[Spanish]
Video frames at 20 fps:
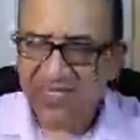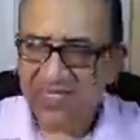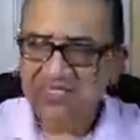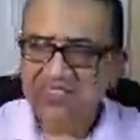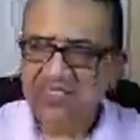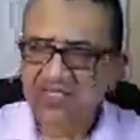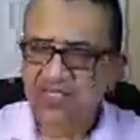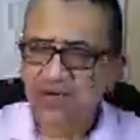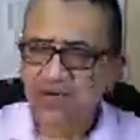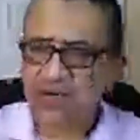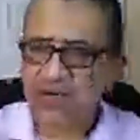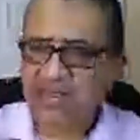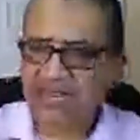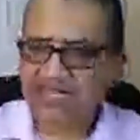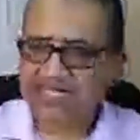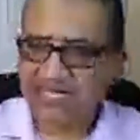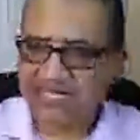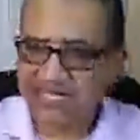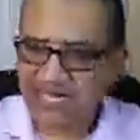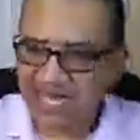Sino
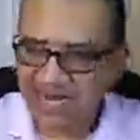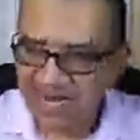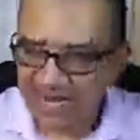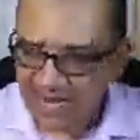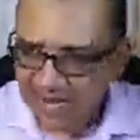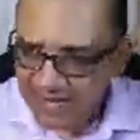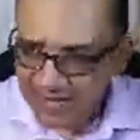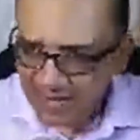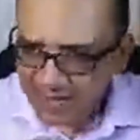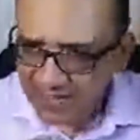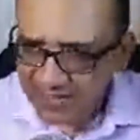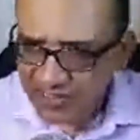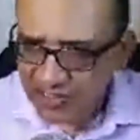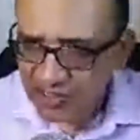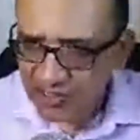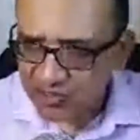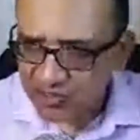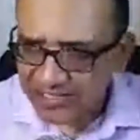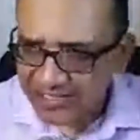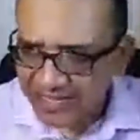para señalar el
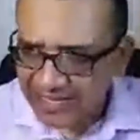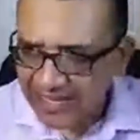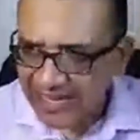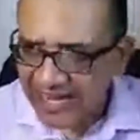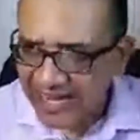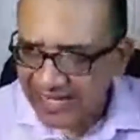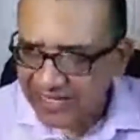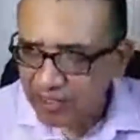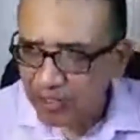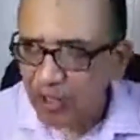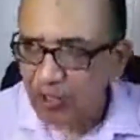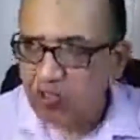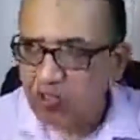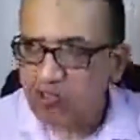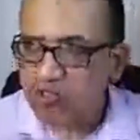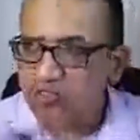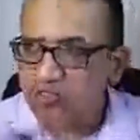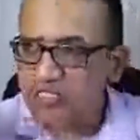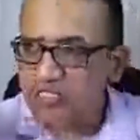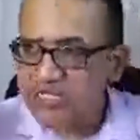hecho de que hay
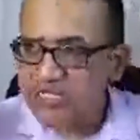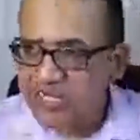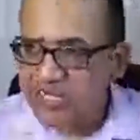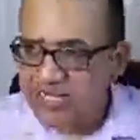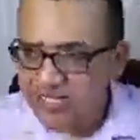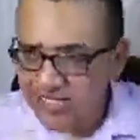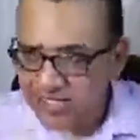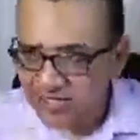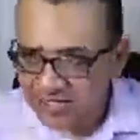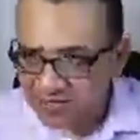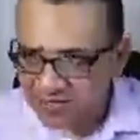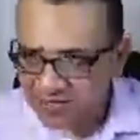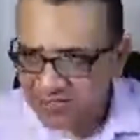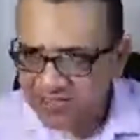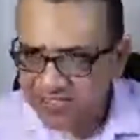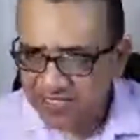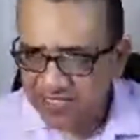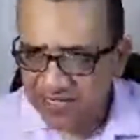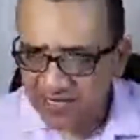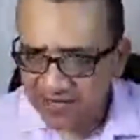otros
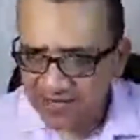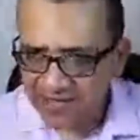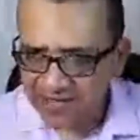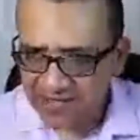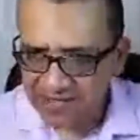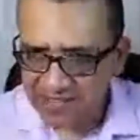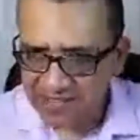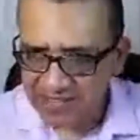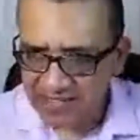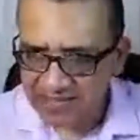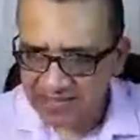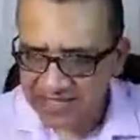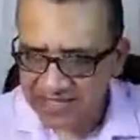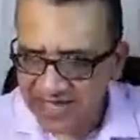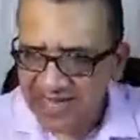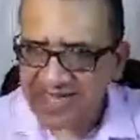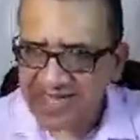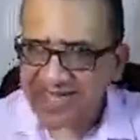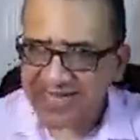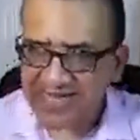ingredientes en la realidad
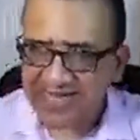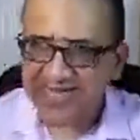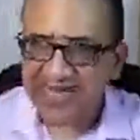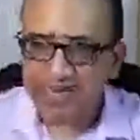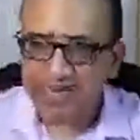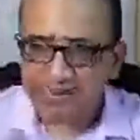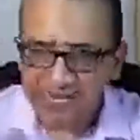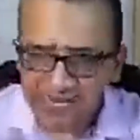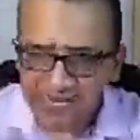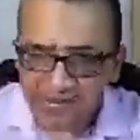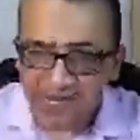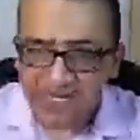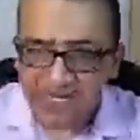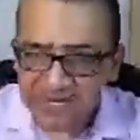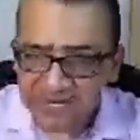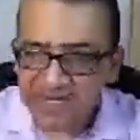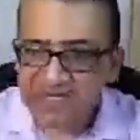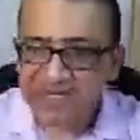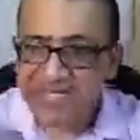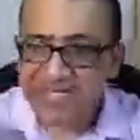que también
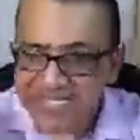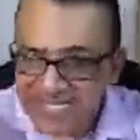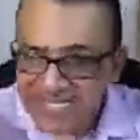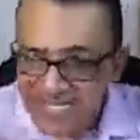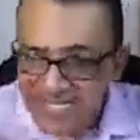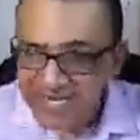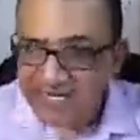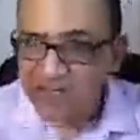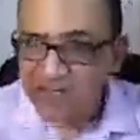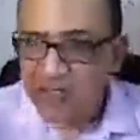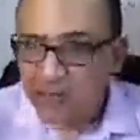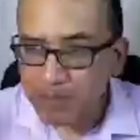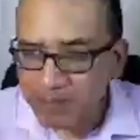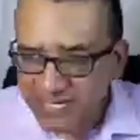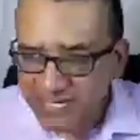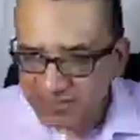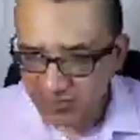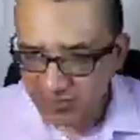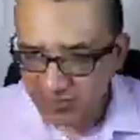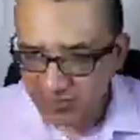tienen cierto
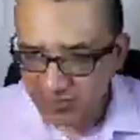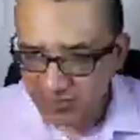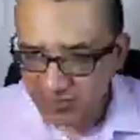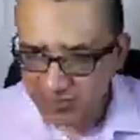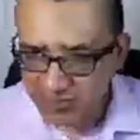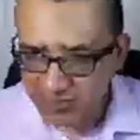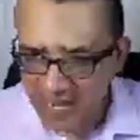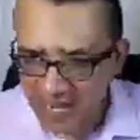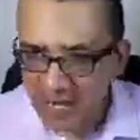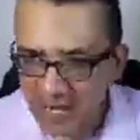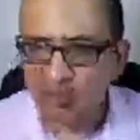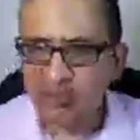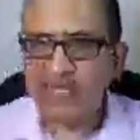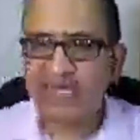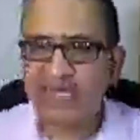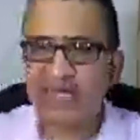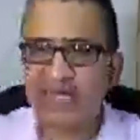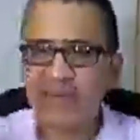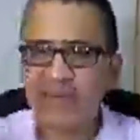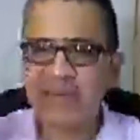peso,
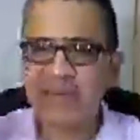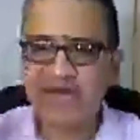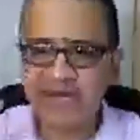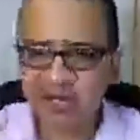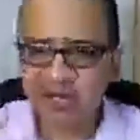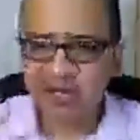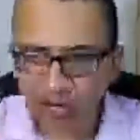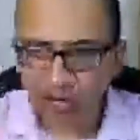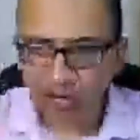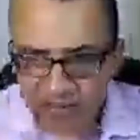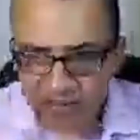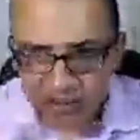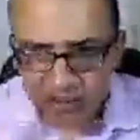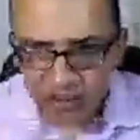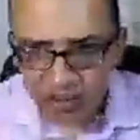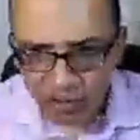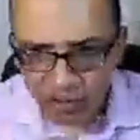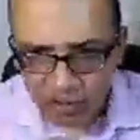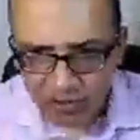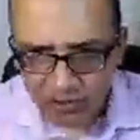aunque el mayor de
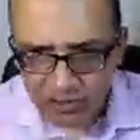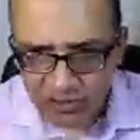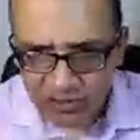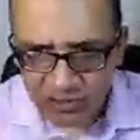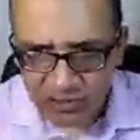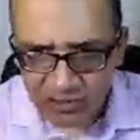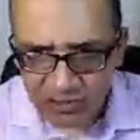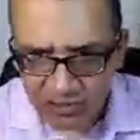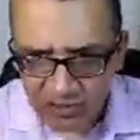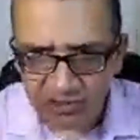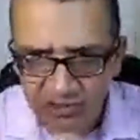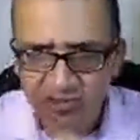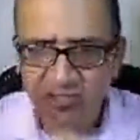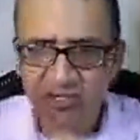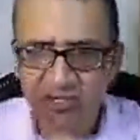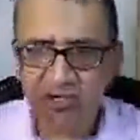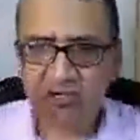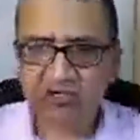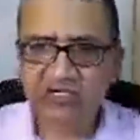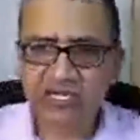todos
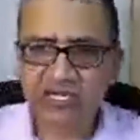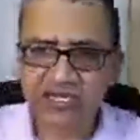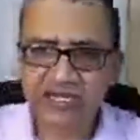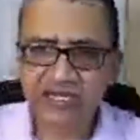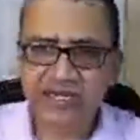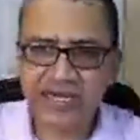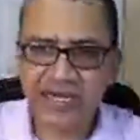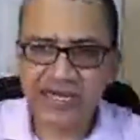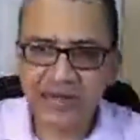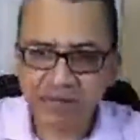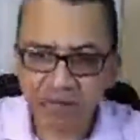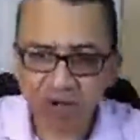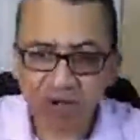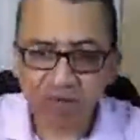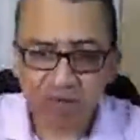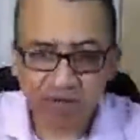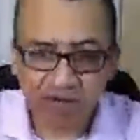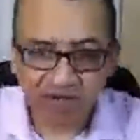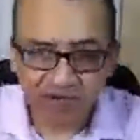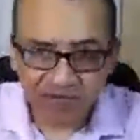lo tiene el
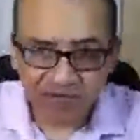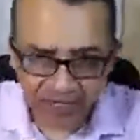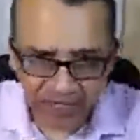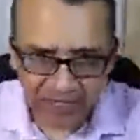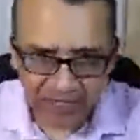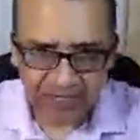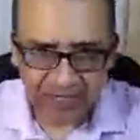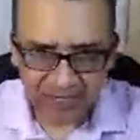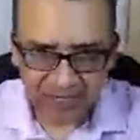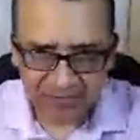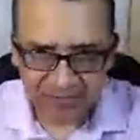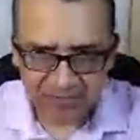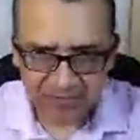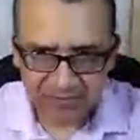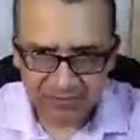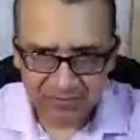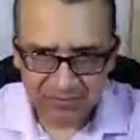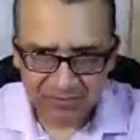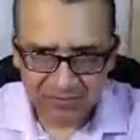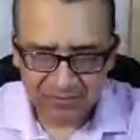propio infiel.
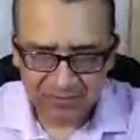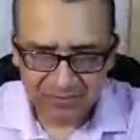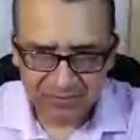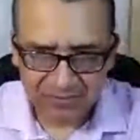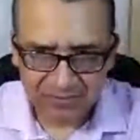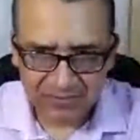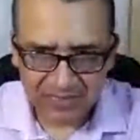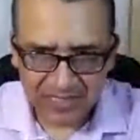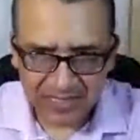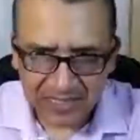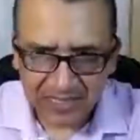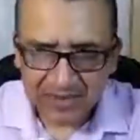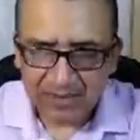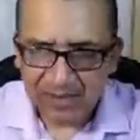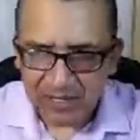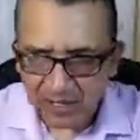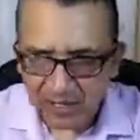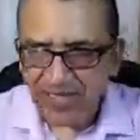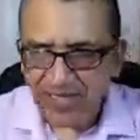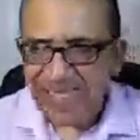
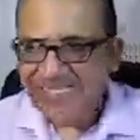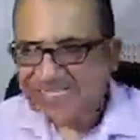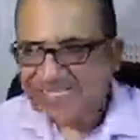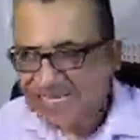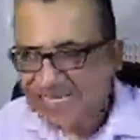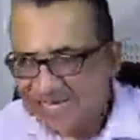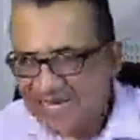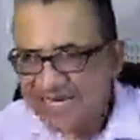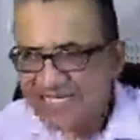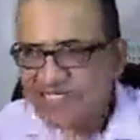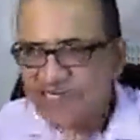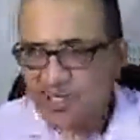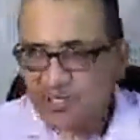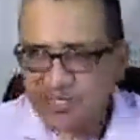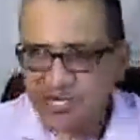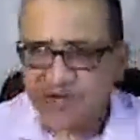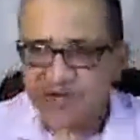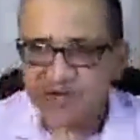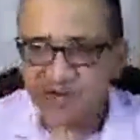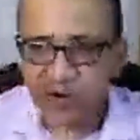Pero esta ya es
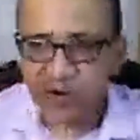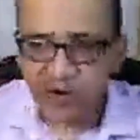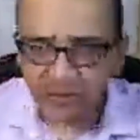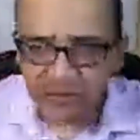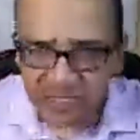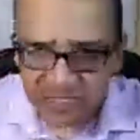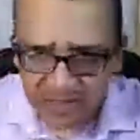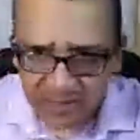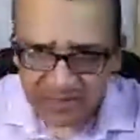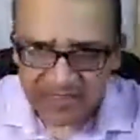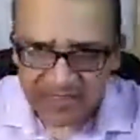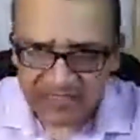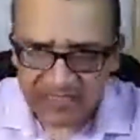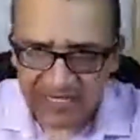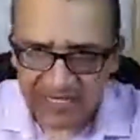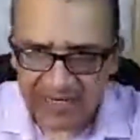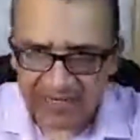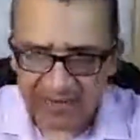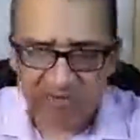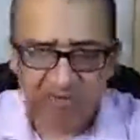otra forma de
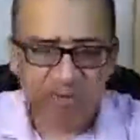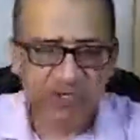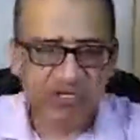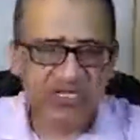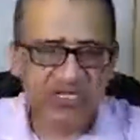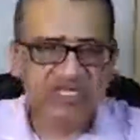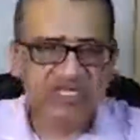pensar, muy